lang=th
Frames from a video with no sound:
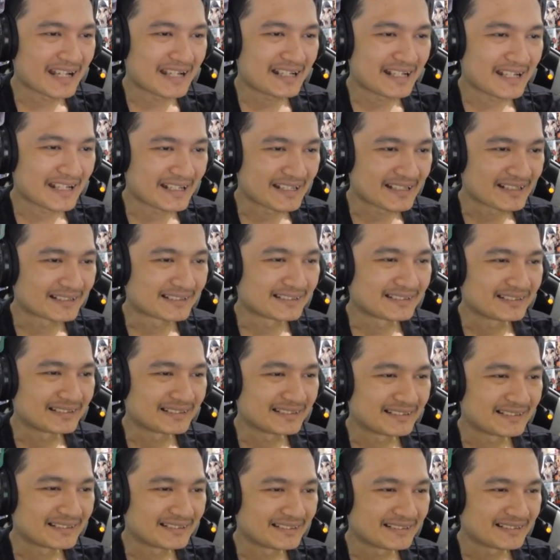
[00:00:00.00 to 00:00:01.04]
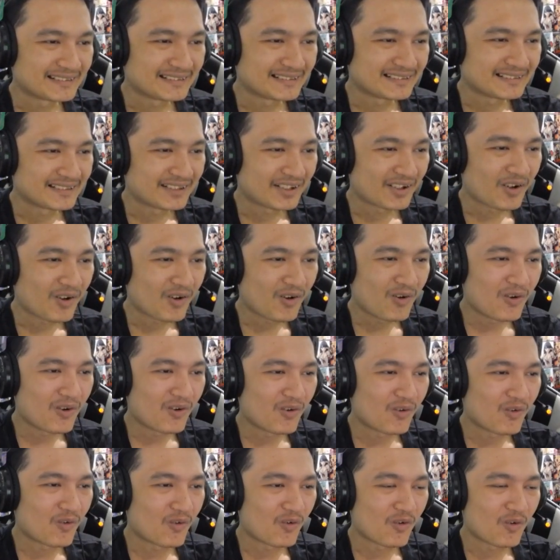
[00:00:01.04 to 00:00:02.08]
เล่น โอ้
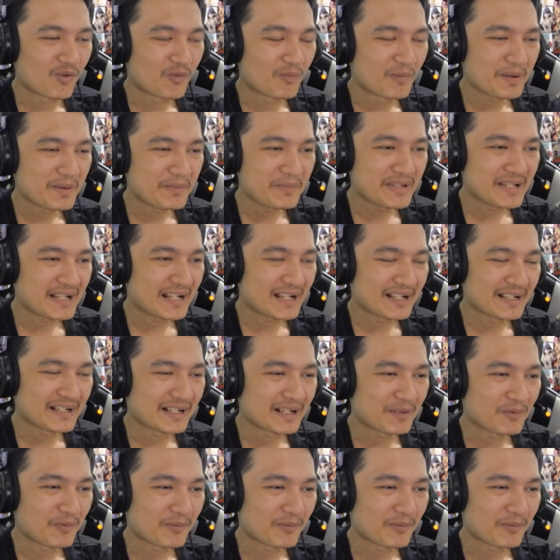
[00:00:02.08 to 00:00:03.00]
โห ไม่มีอะไรเลยครับผม